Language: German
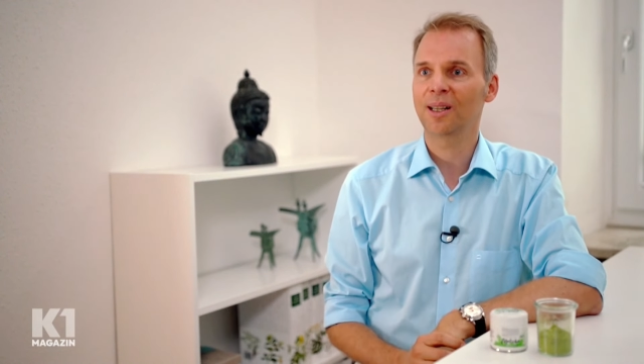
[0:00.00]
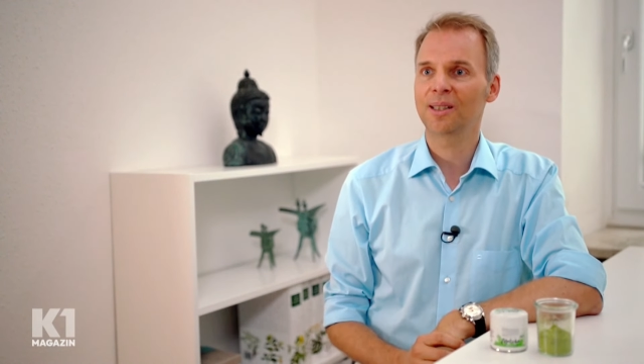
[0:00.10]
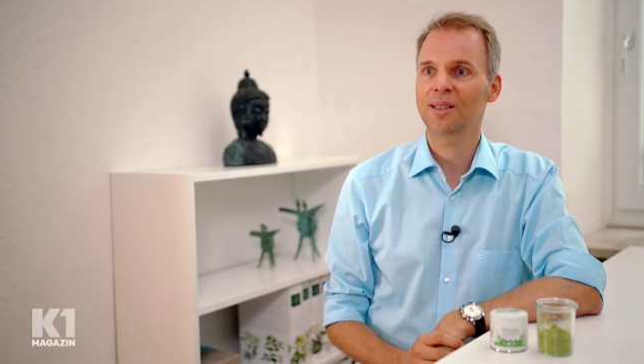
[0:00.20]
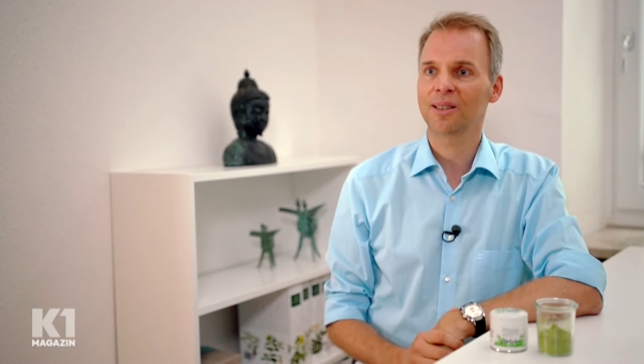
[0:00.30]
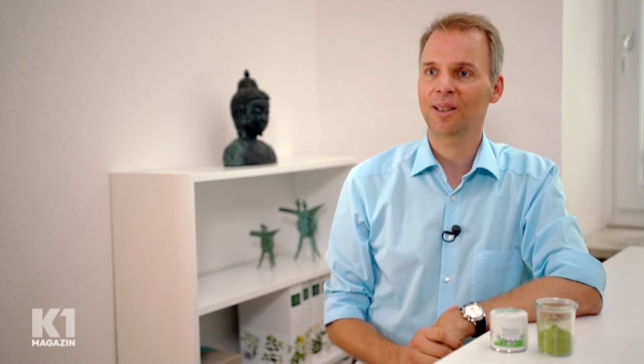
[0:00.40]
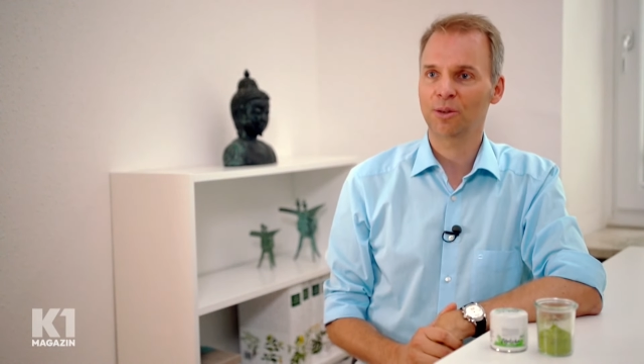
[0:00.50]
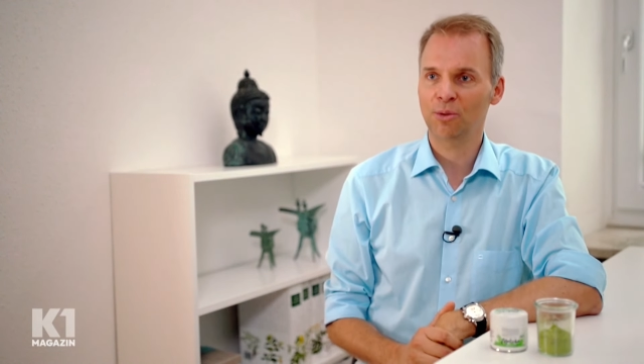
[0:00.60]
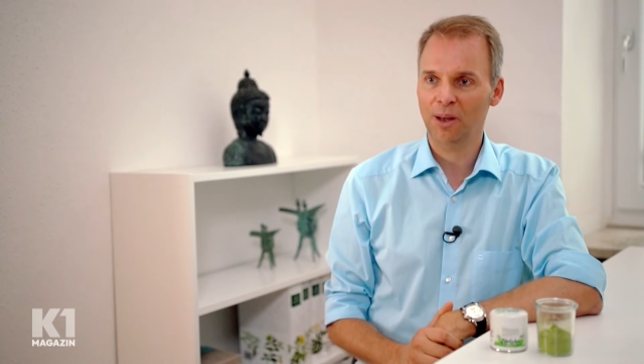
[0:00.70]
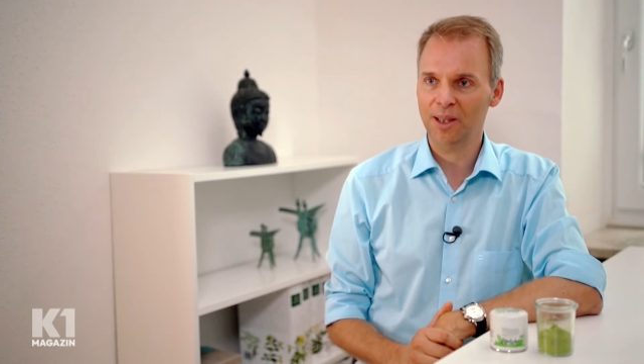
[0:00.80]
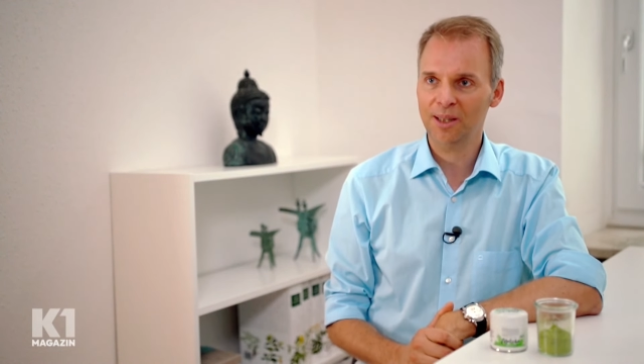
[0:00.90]
als
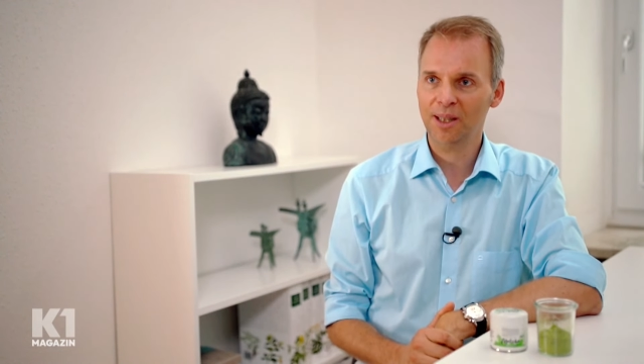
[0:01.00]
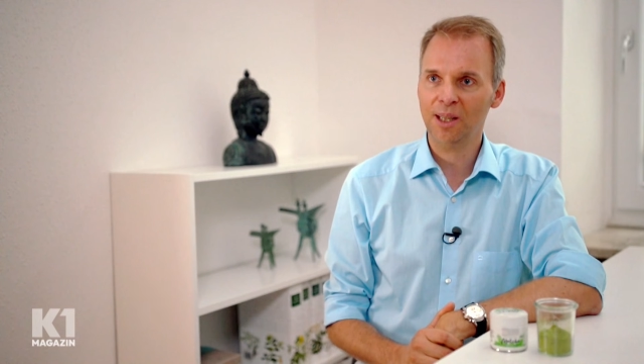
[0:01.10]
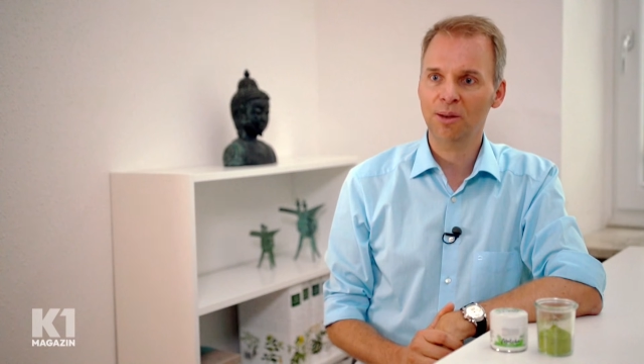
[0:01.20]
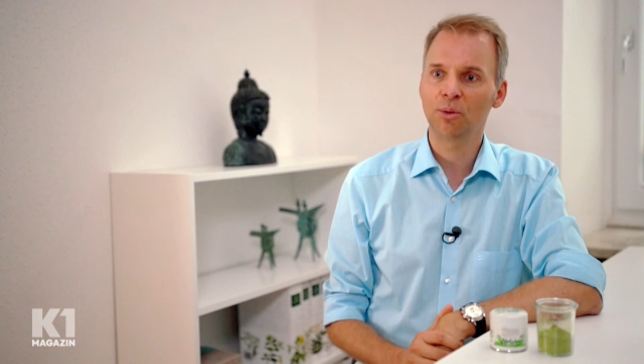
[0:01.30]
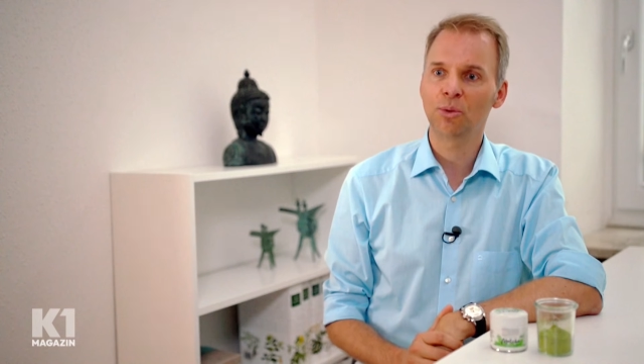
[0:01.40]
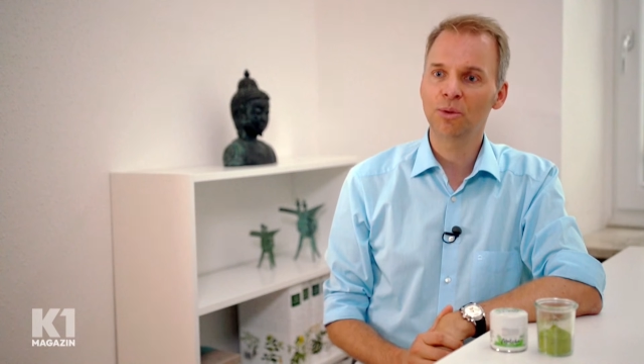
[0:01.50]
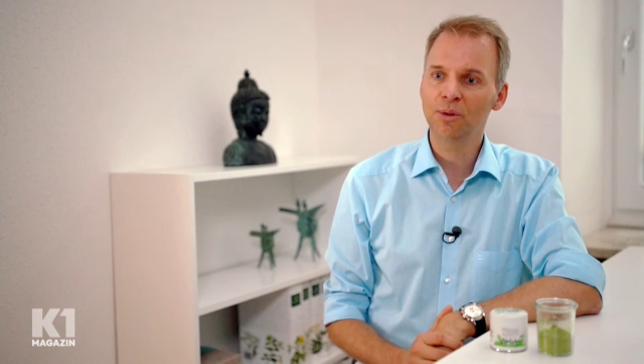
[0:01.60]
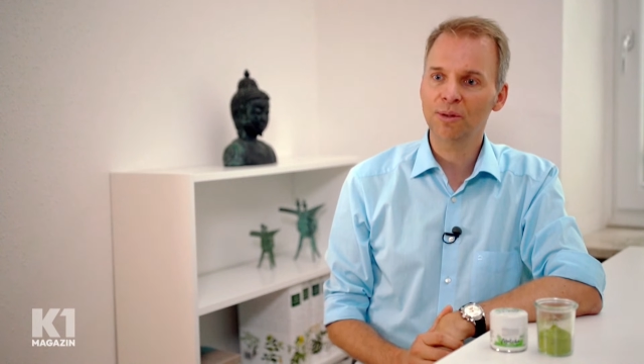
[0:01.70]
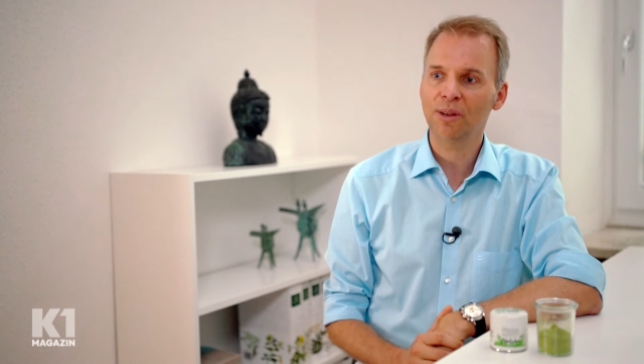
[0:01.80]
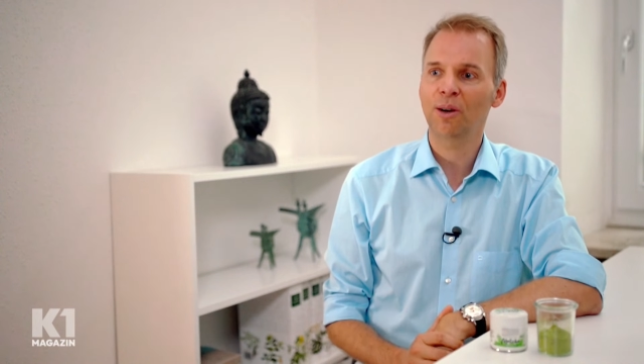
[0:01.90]
Ritualtee
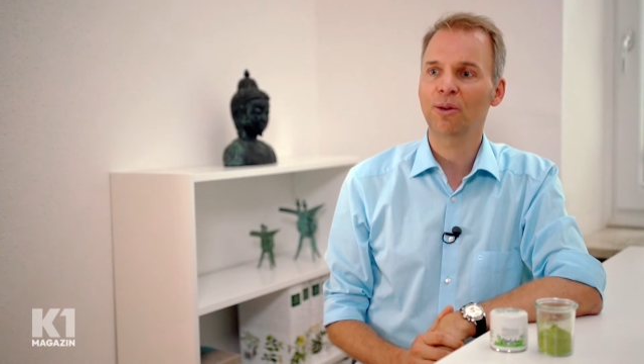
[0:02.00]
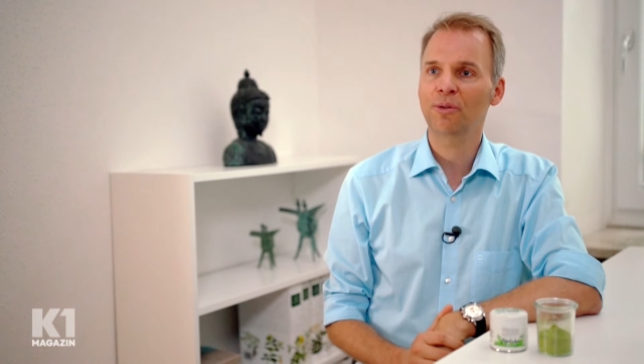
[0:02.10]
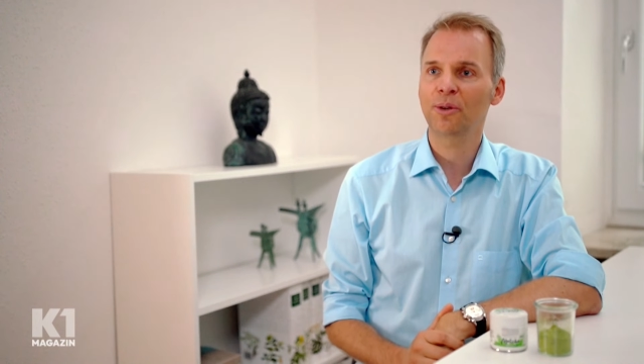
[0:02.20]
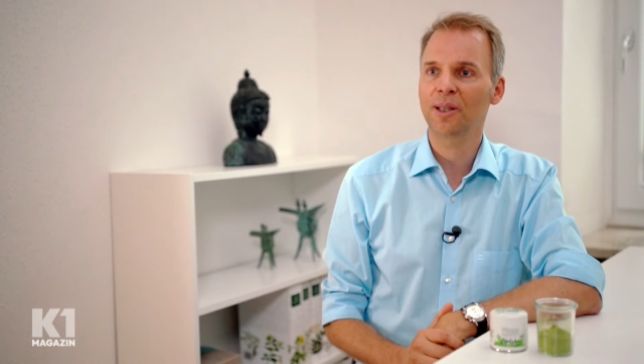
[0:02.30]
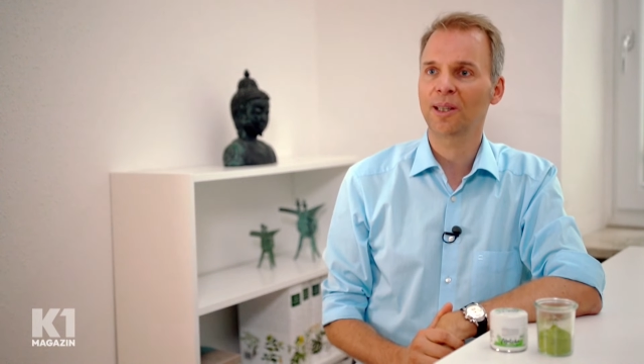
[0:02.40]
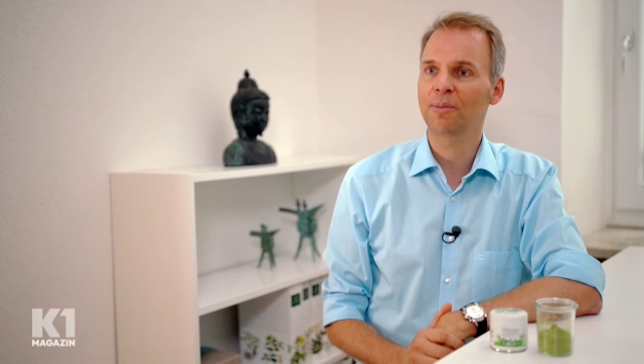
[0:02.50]
und auch vor ihrer